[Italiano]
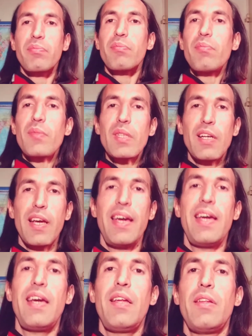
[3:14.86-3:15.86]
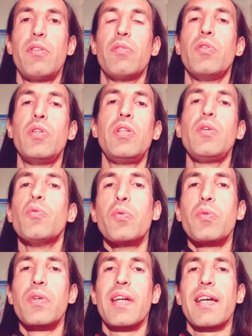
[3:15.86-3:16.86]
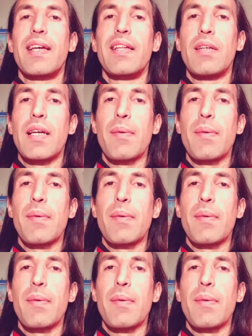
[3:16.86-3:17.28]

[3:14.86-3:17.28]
eh, un, che, che,